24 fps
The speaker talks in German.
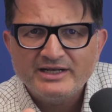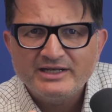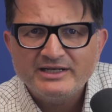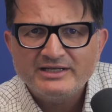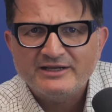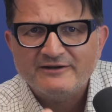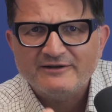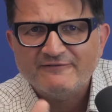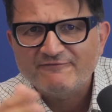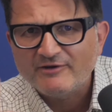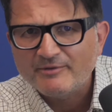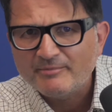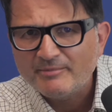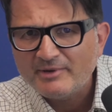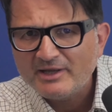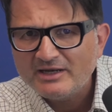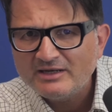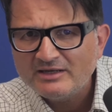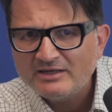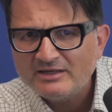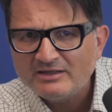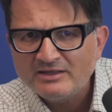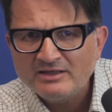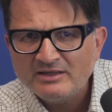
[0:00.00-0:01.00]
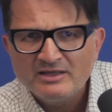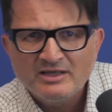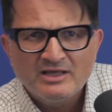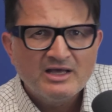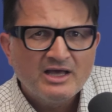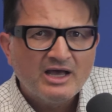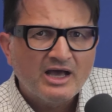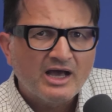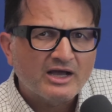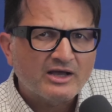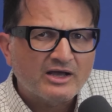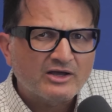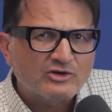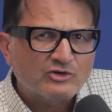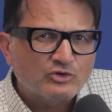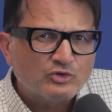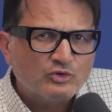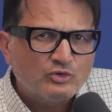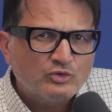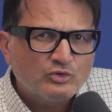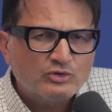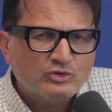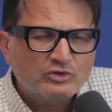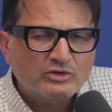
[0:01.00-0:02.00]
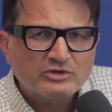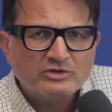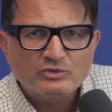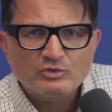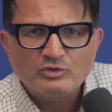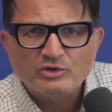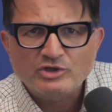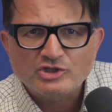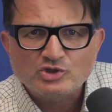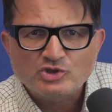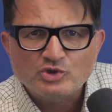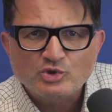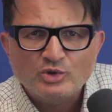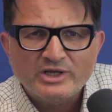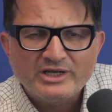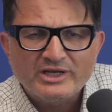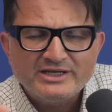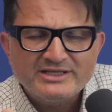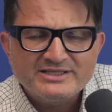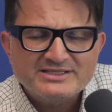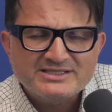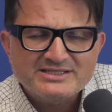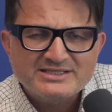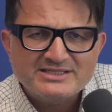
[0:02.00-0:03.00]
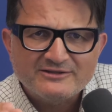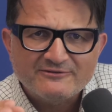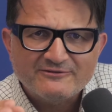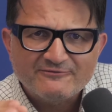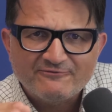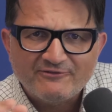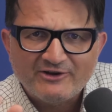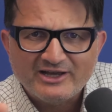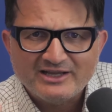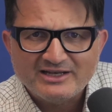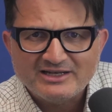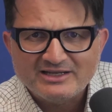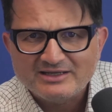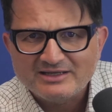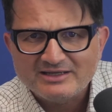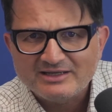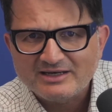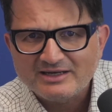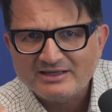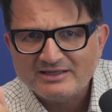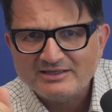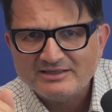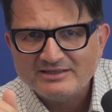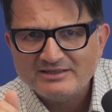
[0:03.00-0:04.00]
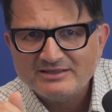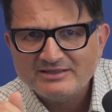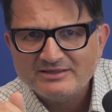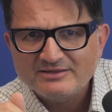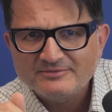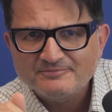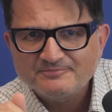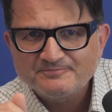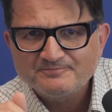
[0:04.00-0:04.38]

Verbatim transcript: an Verbände, Agenturen oder Journalisten weitergereicht.